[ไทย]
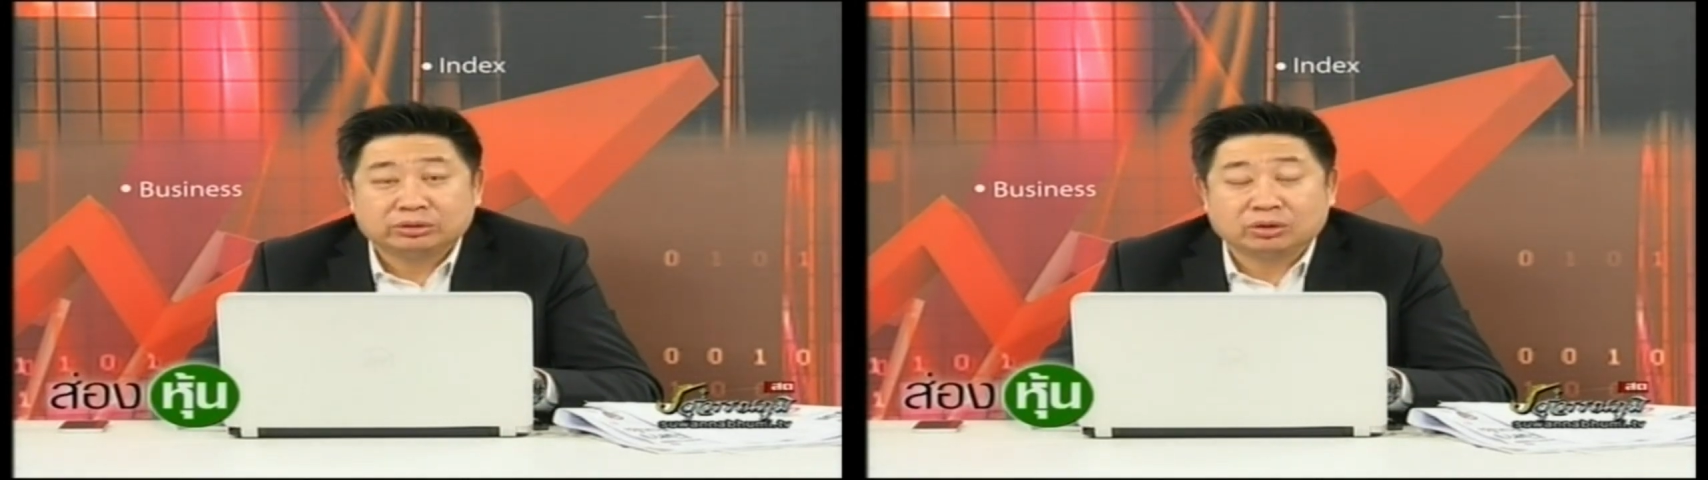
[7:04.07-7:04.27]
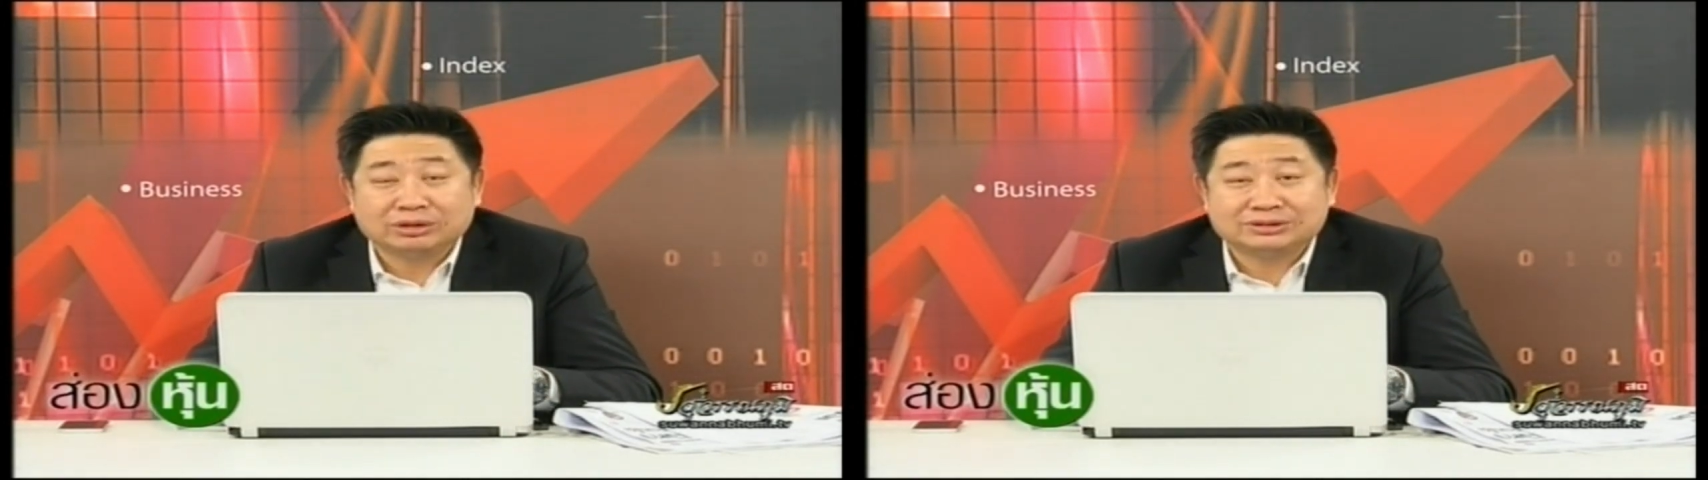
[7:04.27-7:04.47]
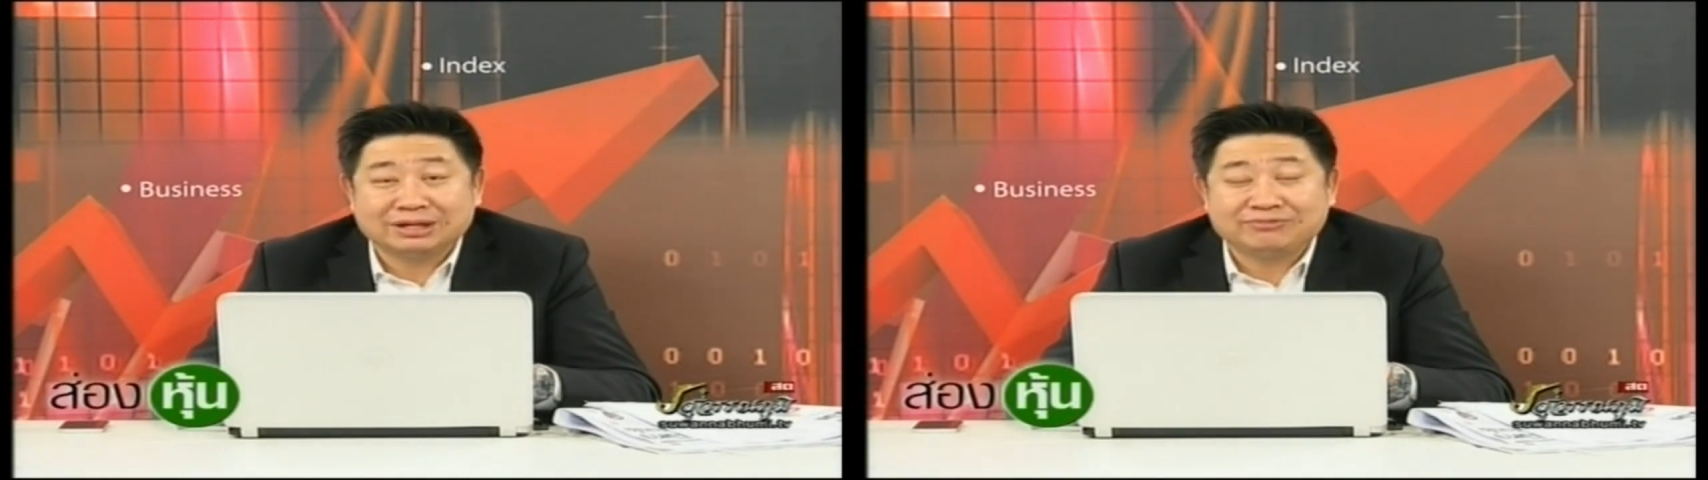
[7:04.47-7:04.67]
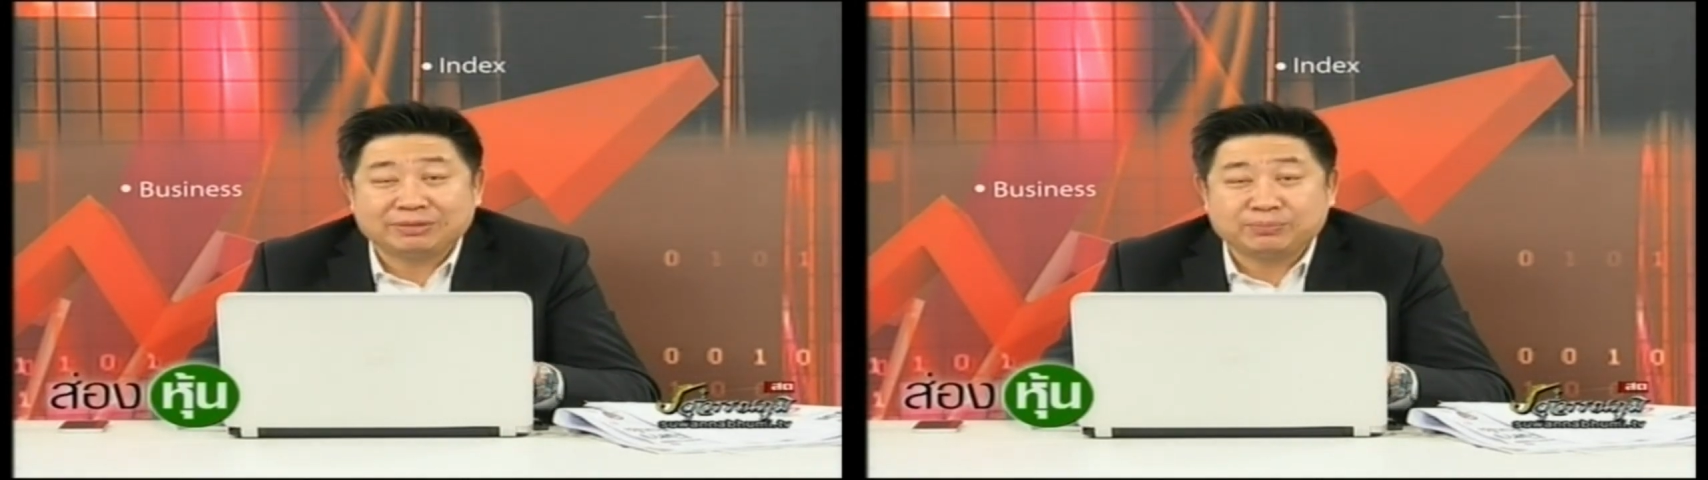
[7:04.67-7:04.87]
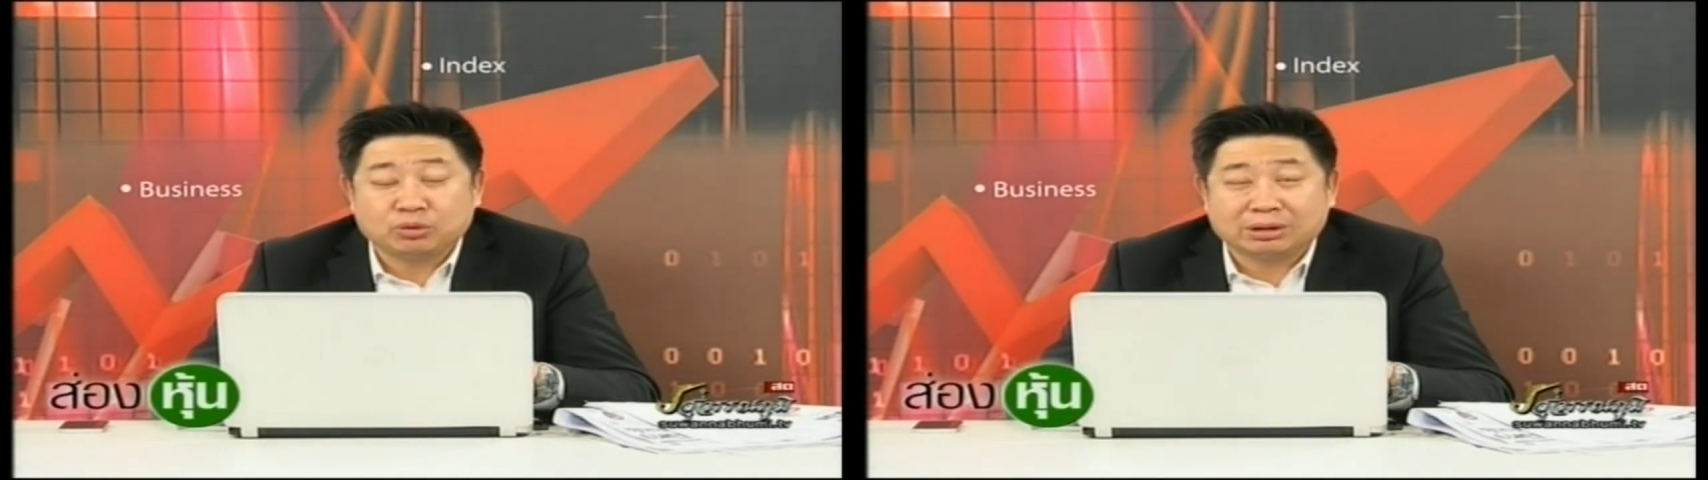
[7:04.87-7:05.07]
โดยเซิร์ช
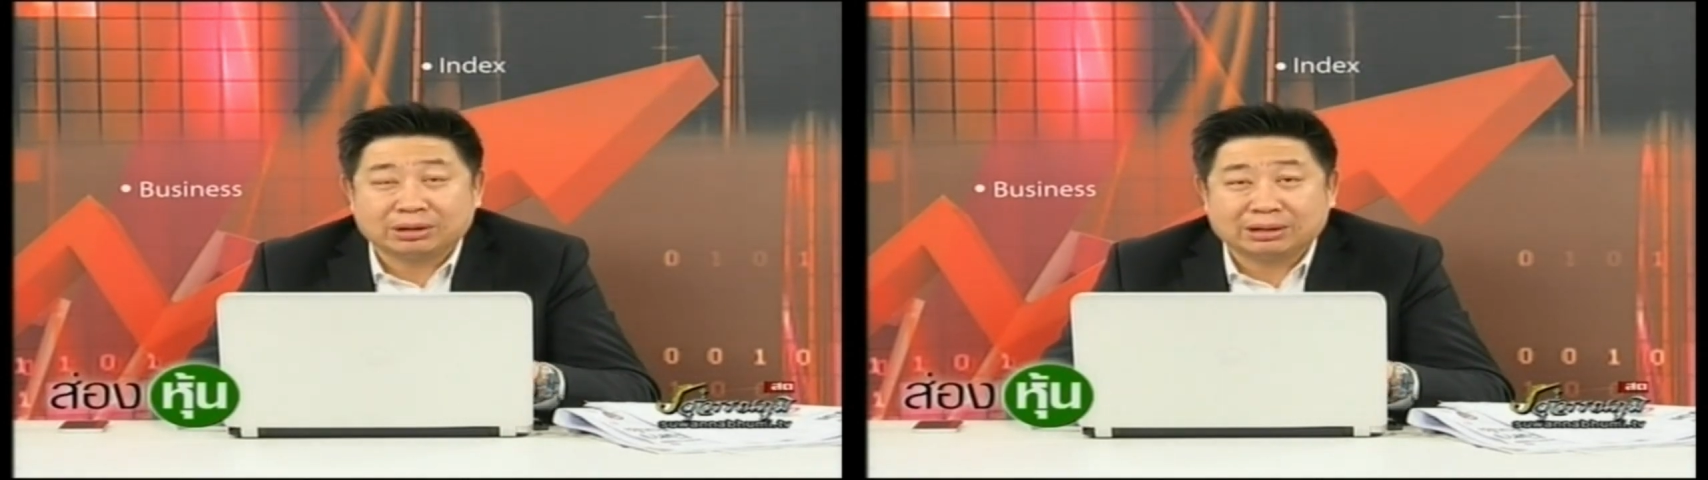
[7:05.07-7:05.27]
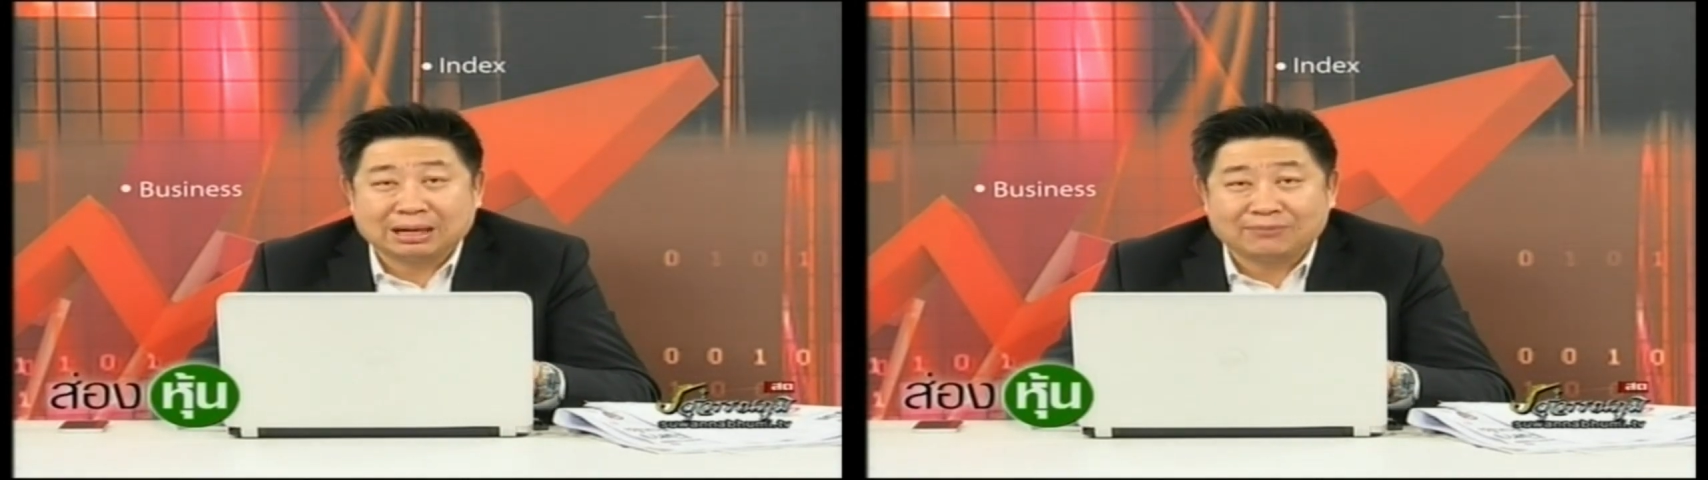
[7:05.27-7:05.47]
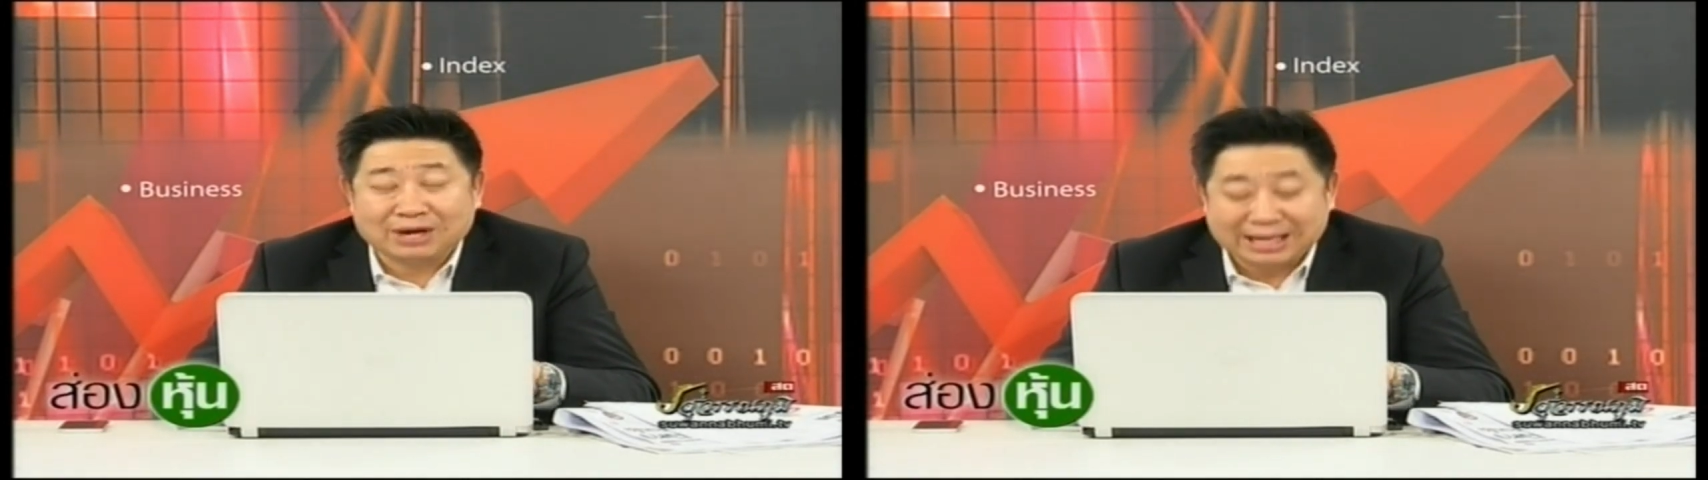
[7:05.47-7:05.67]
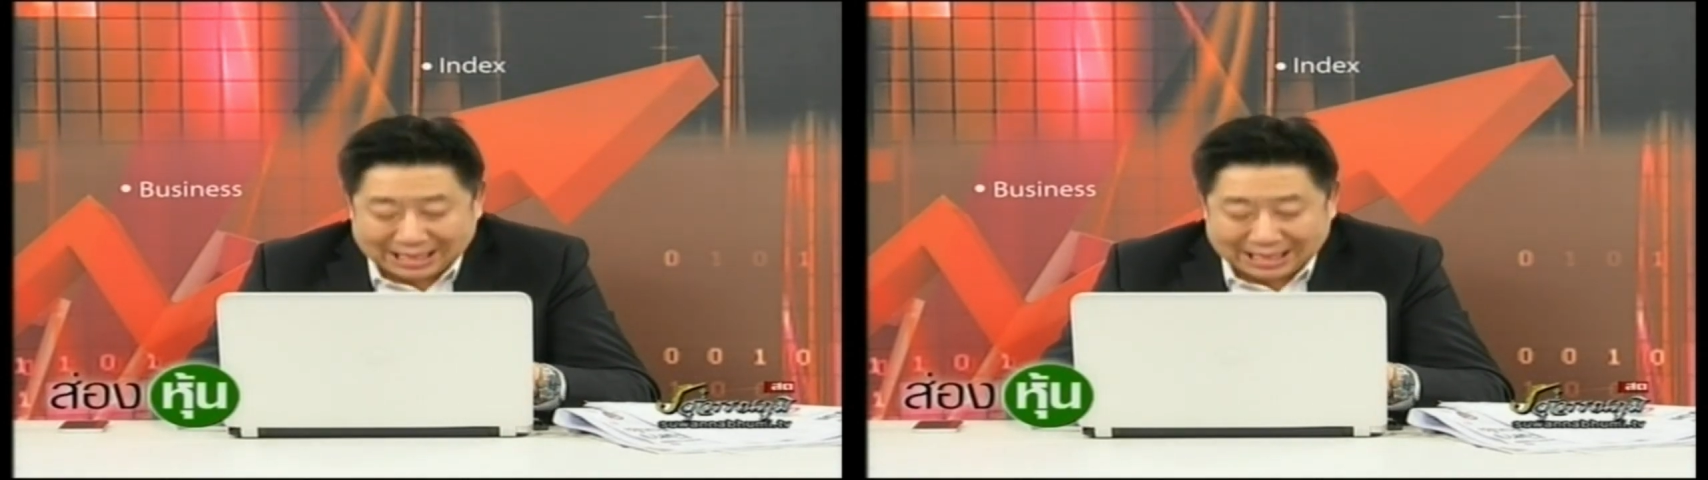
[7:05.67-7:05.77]
Facebook คำว่า